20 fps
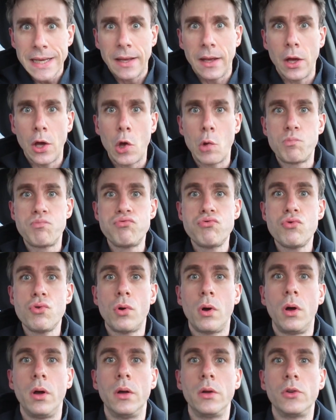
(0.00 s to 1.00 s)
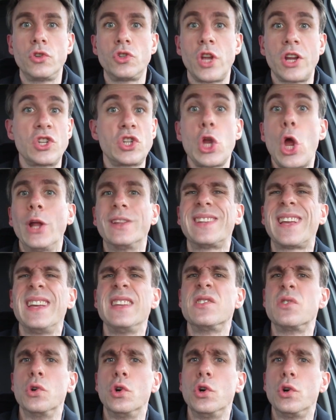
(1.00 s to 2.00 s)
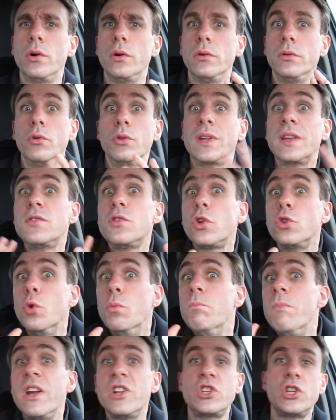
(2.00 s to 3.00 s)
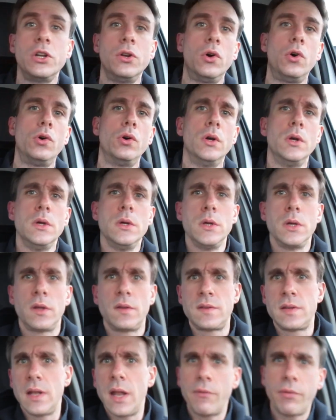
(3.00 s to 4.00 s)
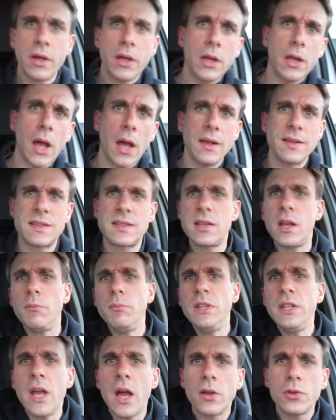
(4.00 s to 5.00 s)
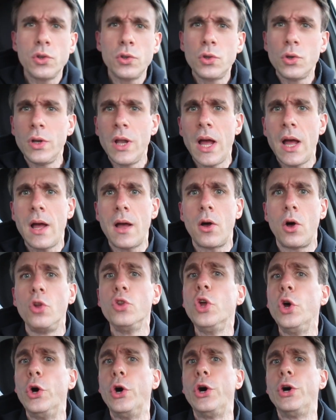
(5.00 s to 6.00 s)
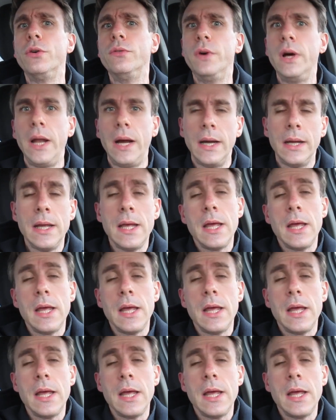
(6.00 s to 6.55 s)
euh, pour euh, chercher un trésor, le trésor de Magellan, qui s'élèverait à 100 milliards de dollars en or. Voilà.